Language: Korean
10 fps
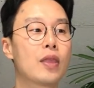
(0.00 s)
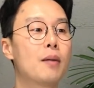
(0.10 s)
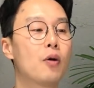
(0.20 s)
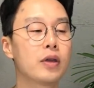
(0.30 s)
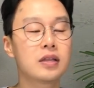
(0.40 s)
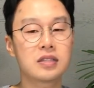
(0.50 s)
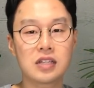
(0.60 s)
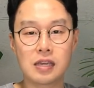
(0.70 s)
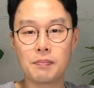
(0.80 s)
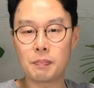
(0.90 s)
나 뭐
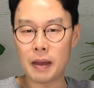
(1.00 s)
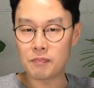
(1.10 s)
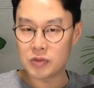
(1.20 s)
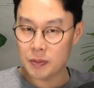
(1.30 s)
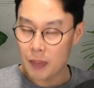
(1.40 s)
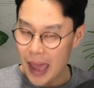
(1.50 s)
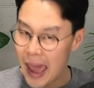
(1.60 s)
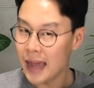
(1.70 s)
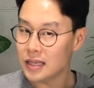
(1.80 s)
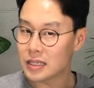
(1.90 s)
1층
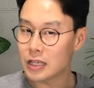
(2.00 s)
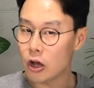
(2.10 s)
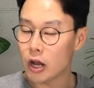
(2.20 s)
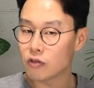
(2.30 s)
김밥집에 있어.